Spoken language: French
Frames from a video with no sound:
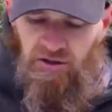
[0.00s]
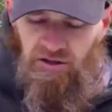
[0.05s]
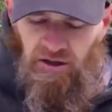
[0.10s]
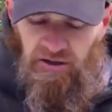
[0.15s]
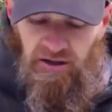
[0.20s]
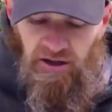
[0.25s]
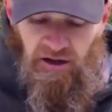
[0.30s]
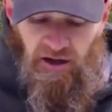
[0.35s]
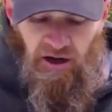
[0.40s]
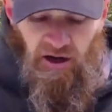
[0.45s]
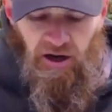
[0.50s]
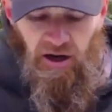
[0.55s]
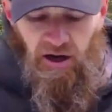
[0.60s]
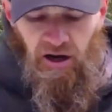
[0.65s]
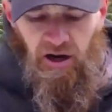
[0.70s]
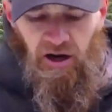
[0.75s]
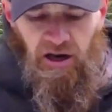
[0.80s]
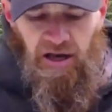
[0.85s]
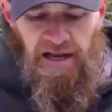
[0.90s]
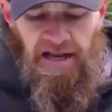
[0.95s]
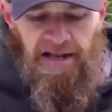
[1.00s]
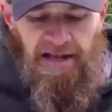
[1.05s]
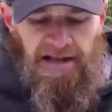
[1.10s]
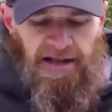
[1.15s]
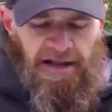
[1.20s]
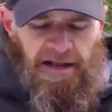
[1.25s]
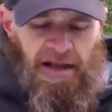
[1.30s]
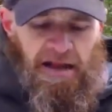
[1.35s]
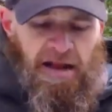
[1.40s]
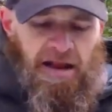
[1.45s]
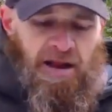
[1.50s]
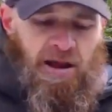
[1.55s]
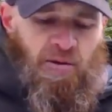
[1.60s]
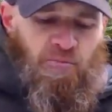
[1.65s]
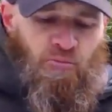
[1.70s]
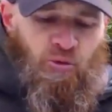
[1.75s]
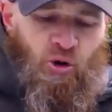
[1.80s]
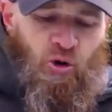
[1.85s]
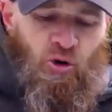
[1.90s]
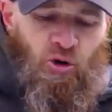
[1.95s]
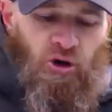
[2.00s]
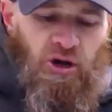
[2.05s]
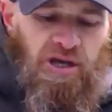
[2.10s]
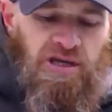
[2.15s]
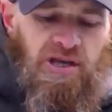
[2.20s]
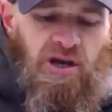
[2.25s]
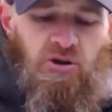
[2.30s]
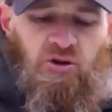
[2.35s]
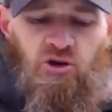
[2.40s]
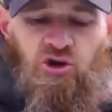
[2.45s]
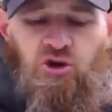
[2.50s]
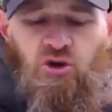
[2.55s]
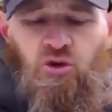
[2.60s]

etc. Bon, il y a une